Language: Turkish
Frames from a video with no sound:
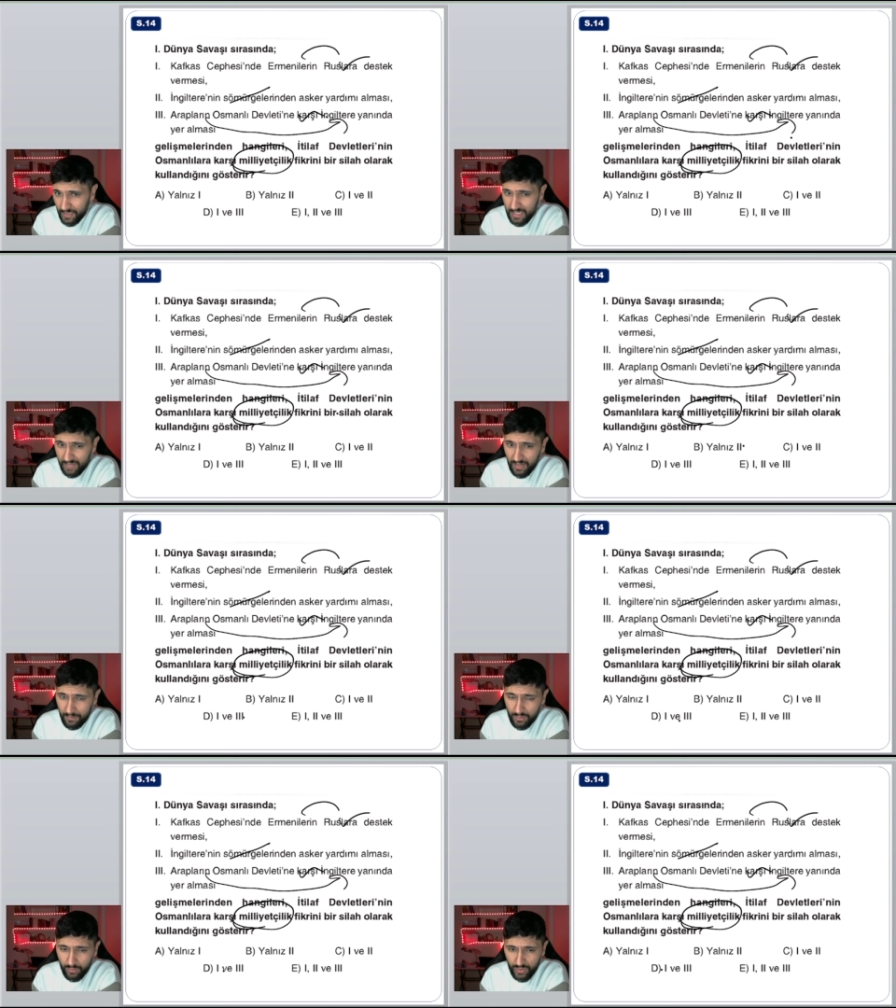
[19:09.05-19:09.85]

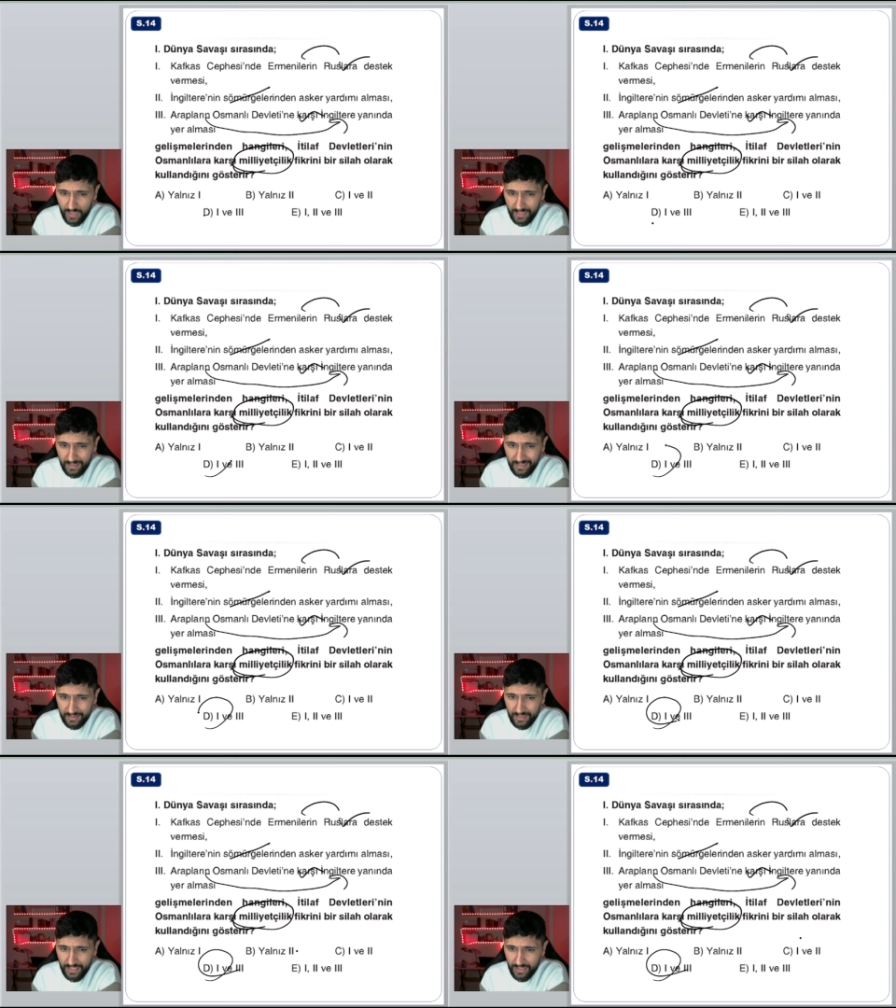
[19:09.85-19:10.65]
Cevabımız burada
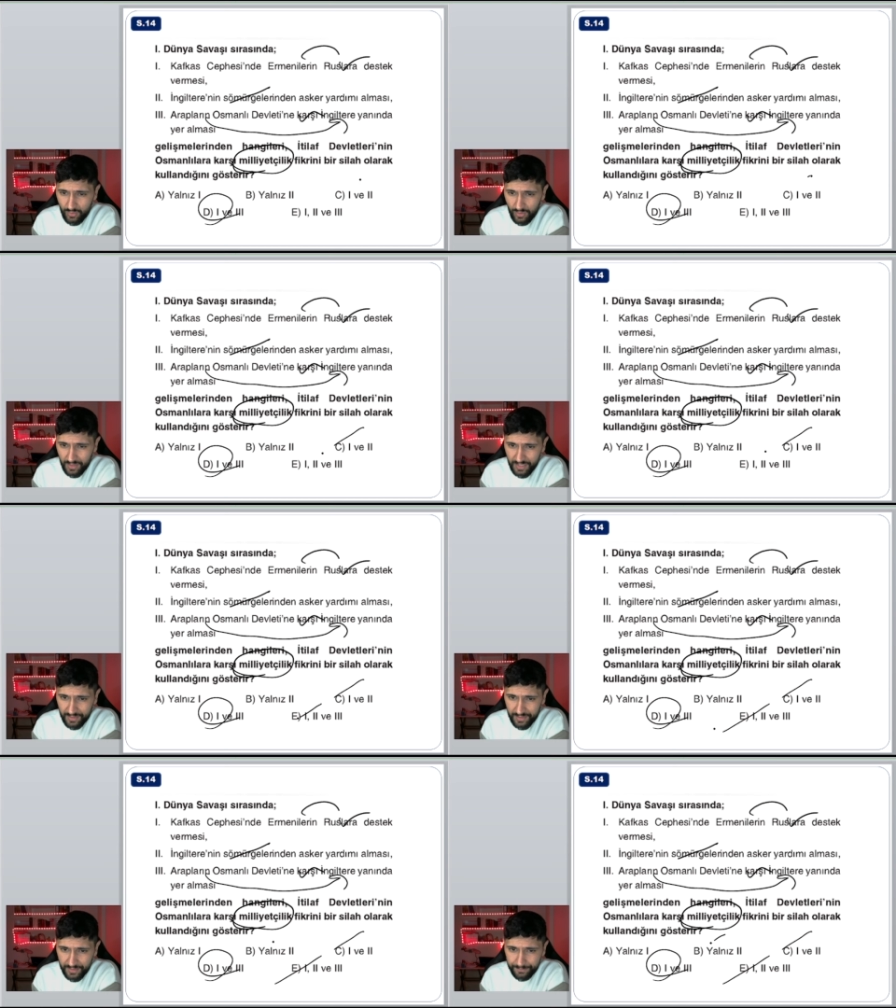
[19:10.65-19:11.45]
değişiklik
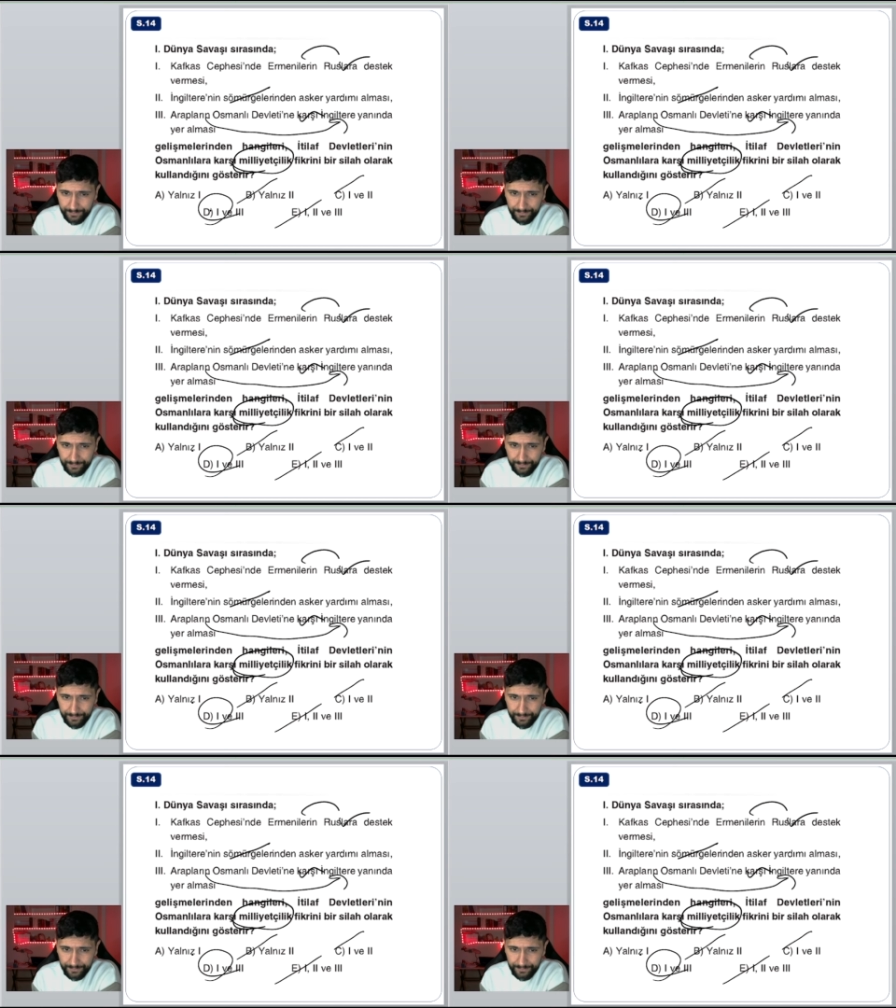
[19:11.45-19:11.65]
olacaktır.